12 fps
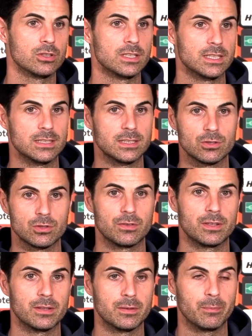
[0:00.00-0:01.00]
Còn những chuyện
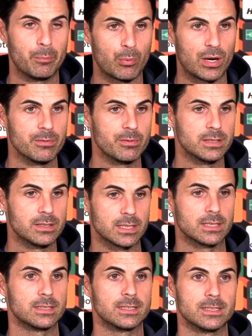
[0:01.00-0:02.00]
cá nhân thì tôi cũng không
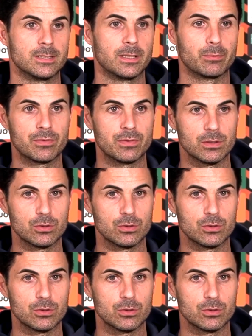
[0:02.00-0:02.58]
muốn bình luận thêm.